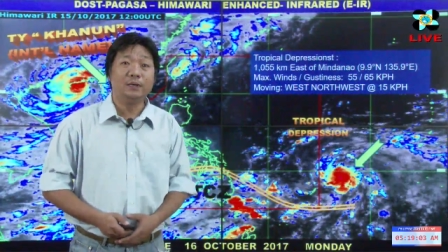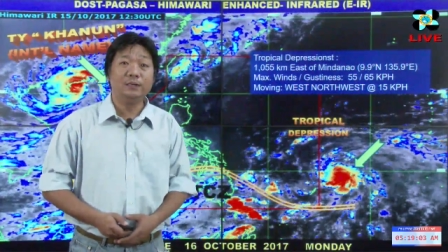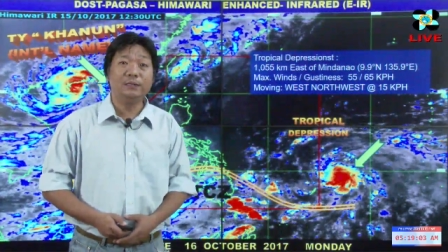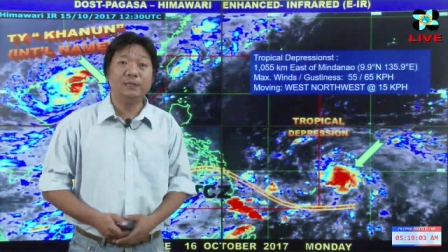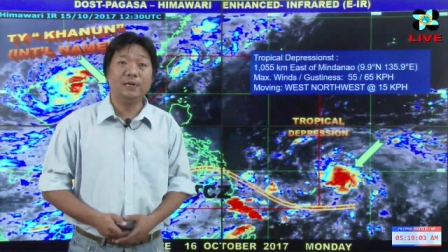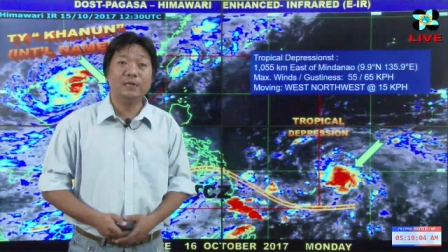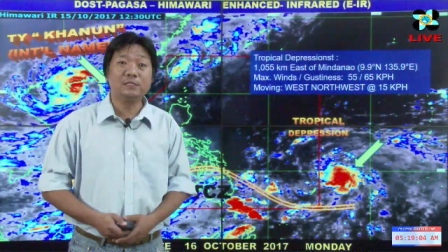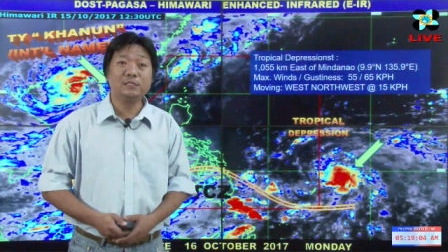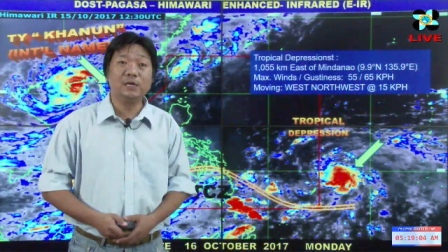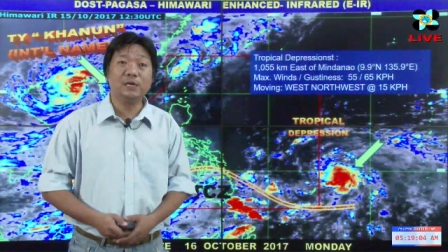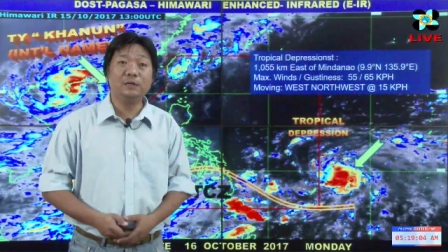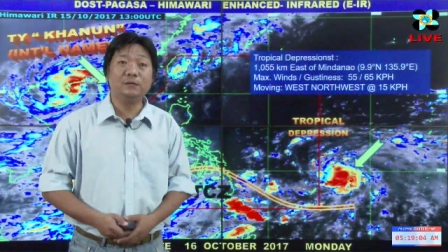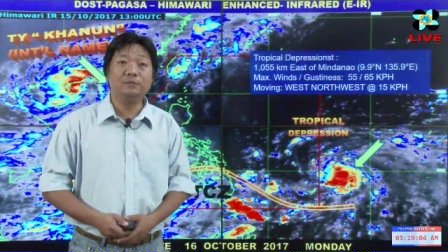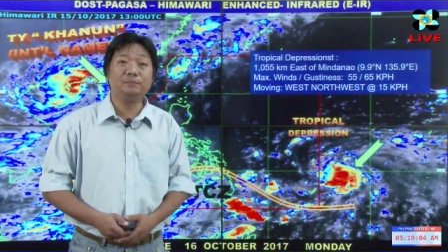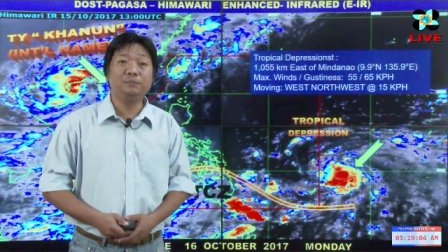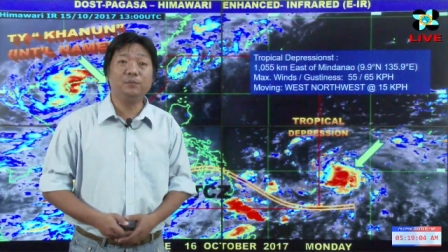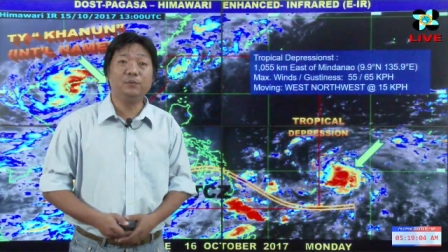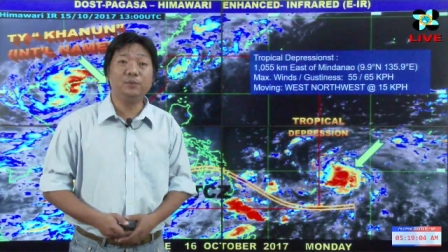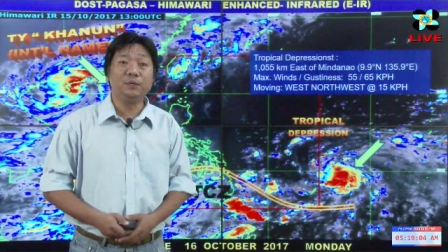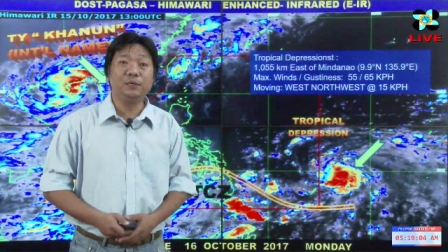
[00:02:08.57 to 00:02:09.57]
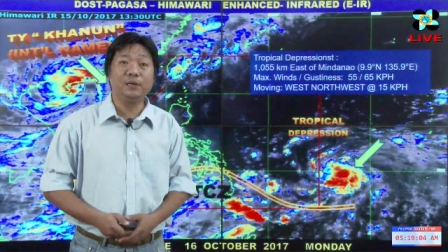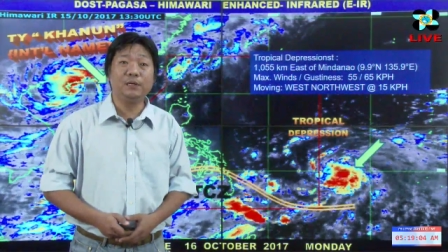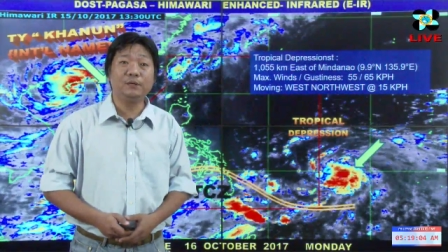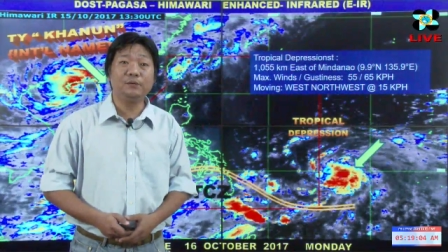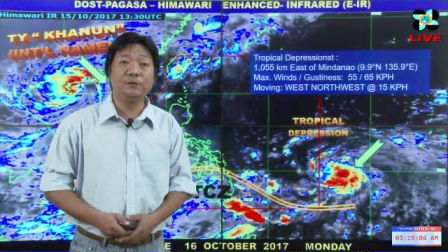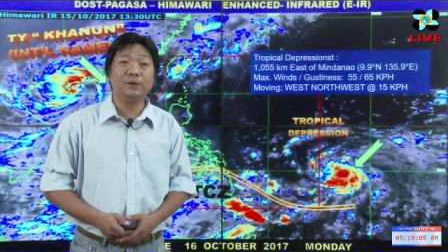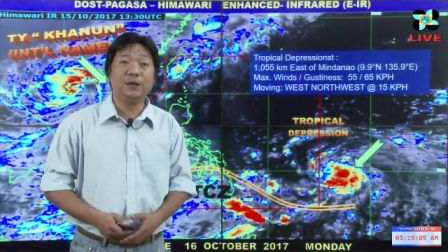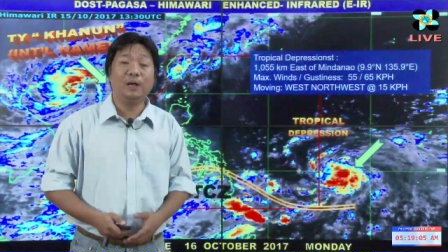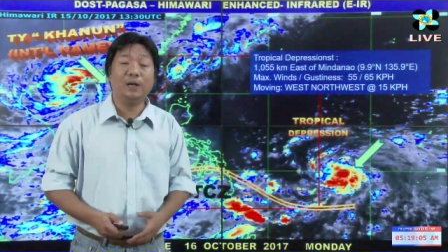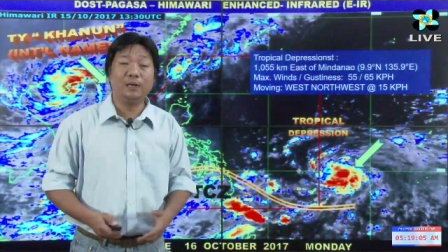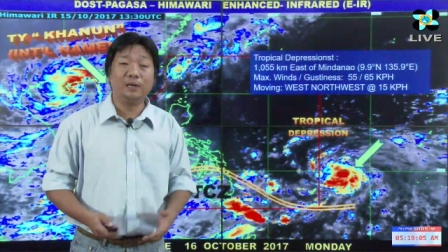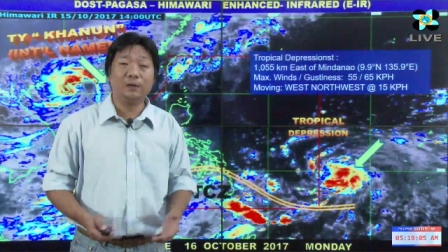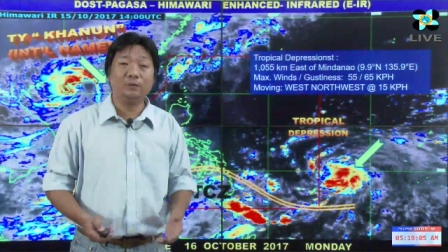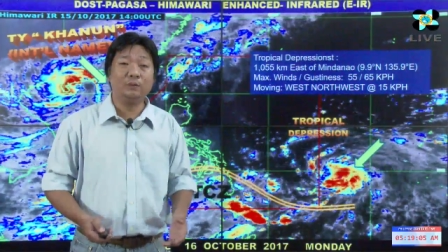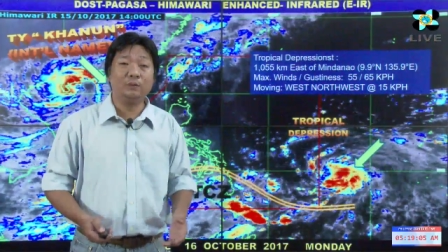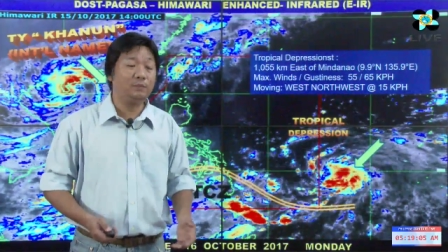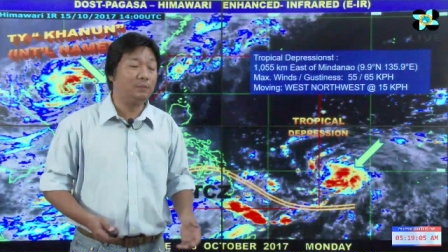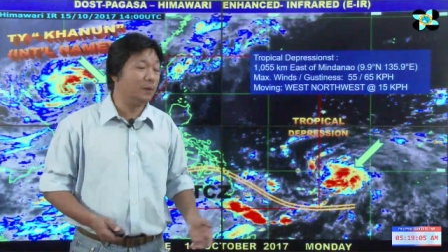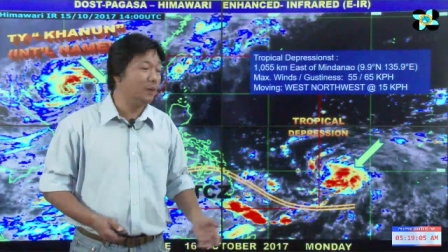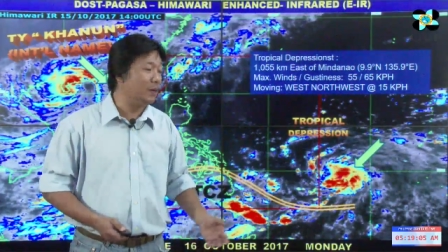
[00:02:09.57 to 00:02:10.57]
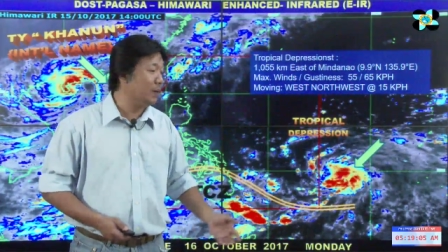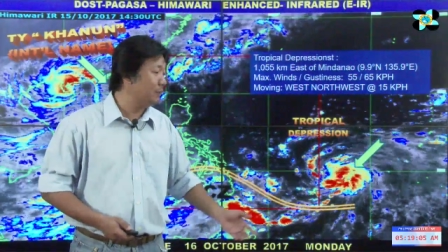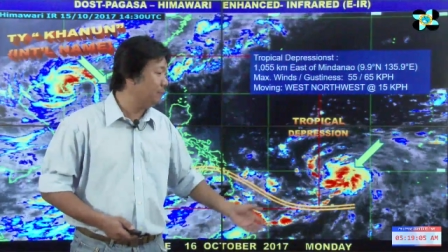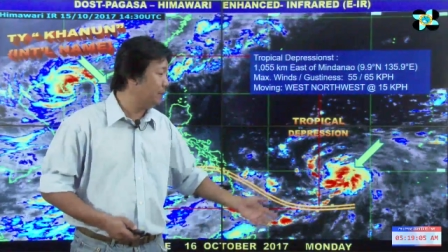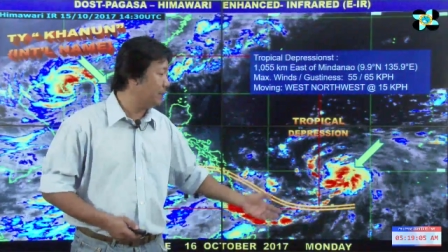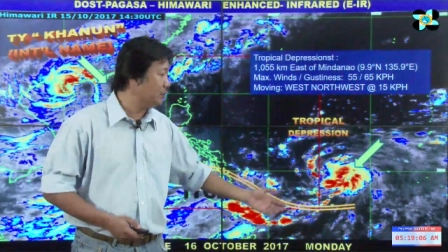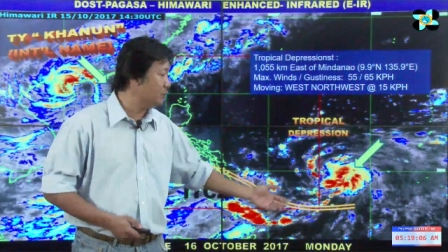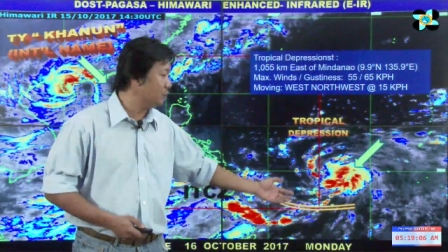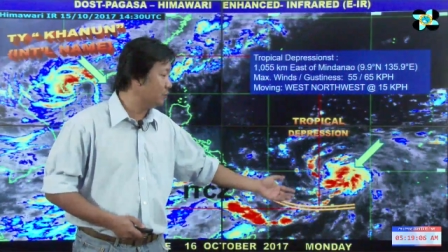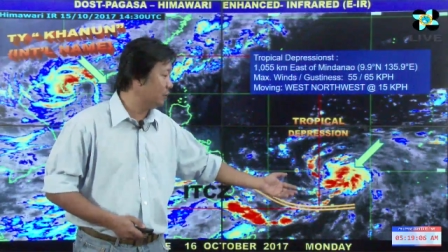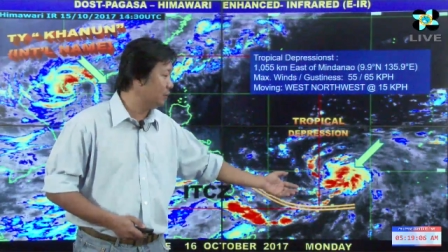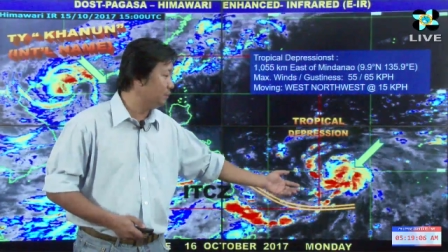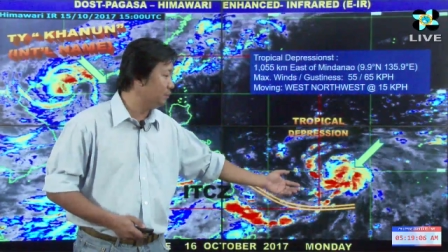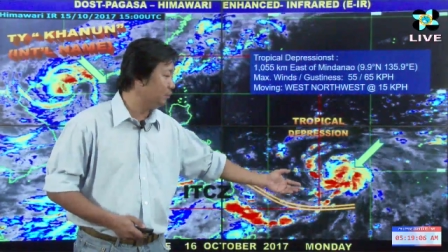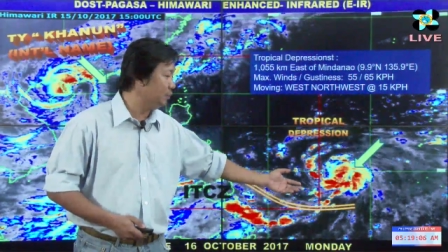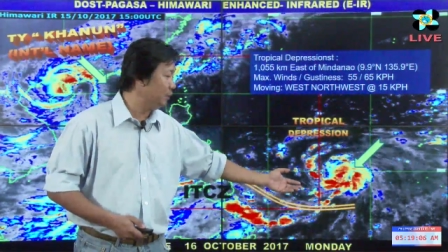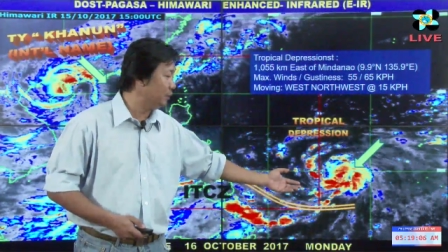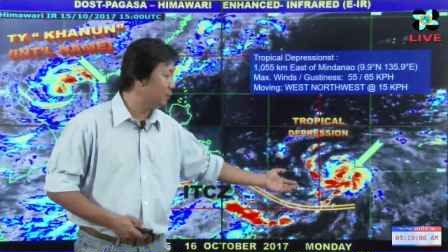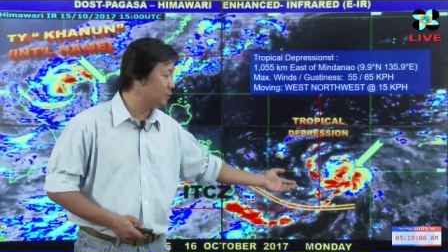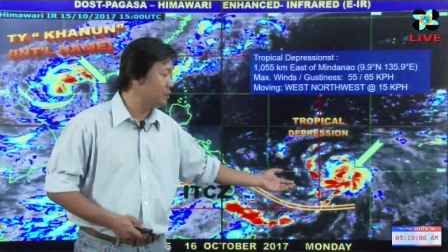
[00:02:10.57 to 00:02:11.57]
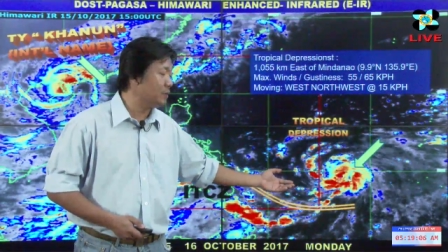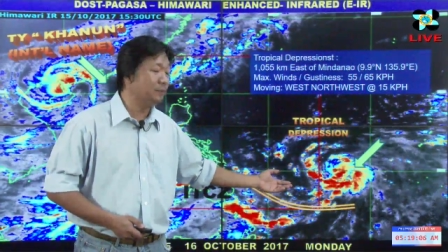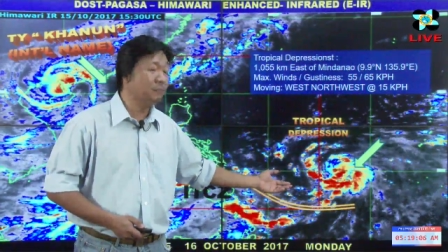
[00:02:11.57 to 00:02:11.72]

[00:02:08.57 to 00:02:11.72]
ay inaasahan po na ngayong araw ay makakapasok din po ito